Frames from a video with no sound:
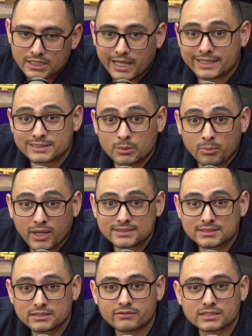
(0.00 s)
aí você passa,
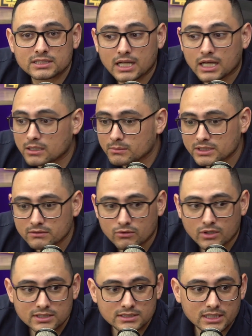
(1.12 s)
você fala assim, caramba, teve um
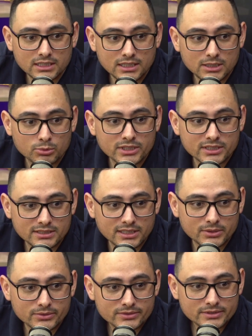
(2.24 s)
acidente ali, podia ser
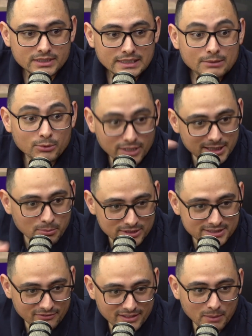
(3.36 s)
eu. É. Porque depois
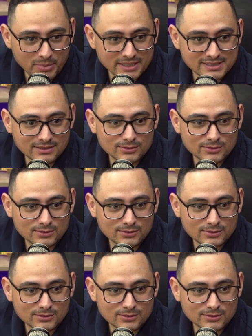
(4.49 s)
você fica pensando